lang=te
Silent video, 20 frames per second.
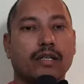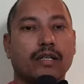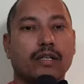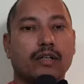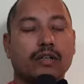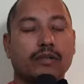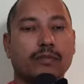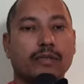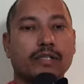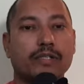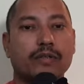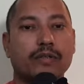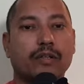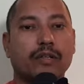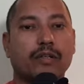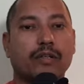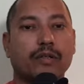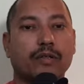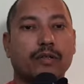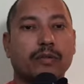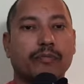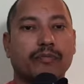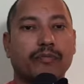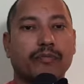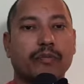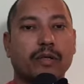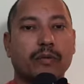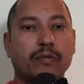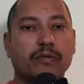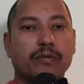గవర్నమెంట్ స్కూళ్ళలో
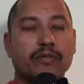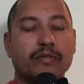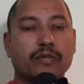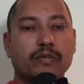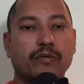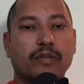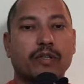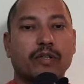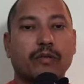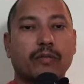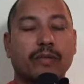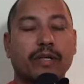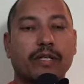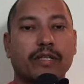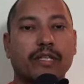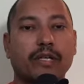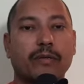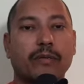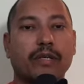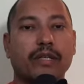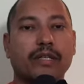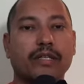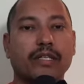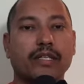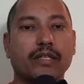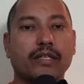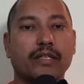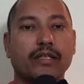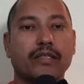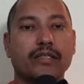ప్రభుత్వ స్కూళ్ళలో పెడతామన్నది
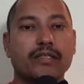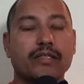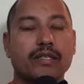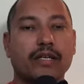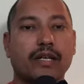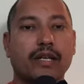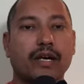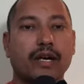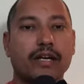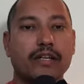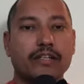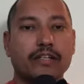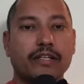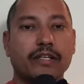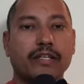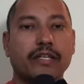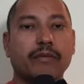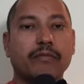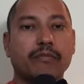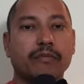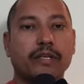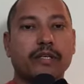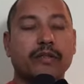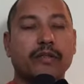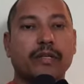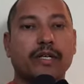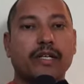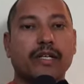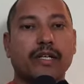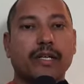చాలా హర్షణీయం
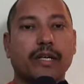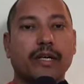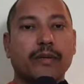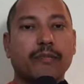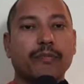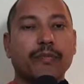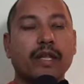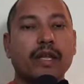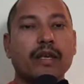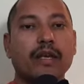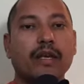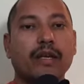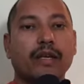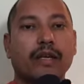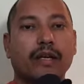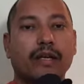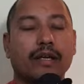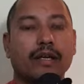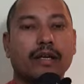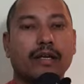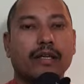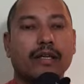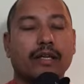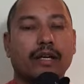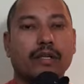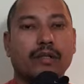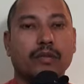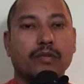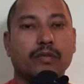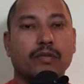ఎందుకంటే
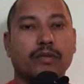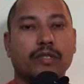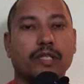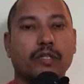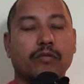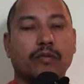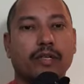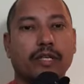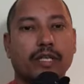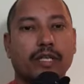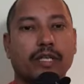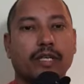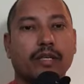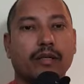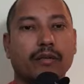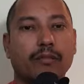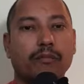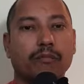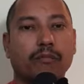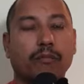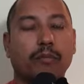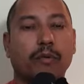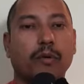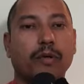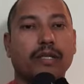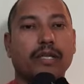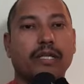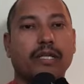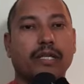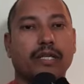ఈనాడు ఉన్నటువంటి
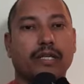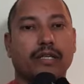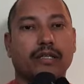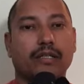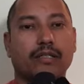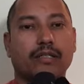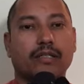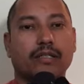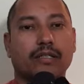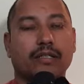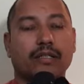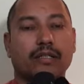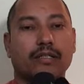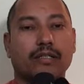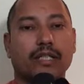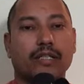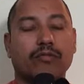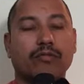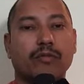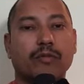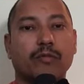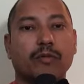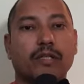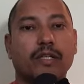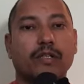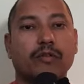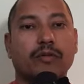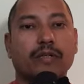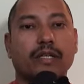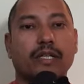పోటీ తత్వం
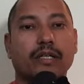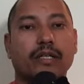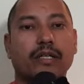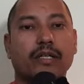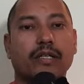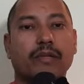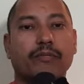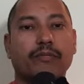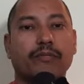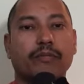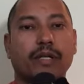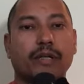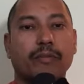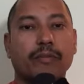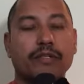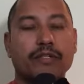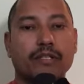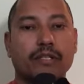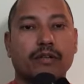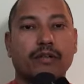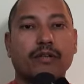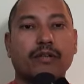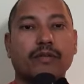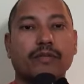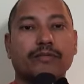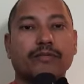ఉన్నటువంటి ప్రపంచంలో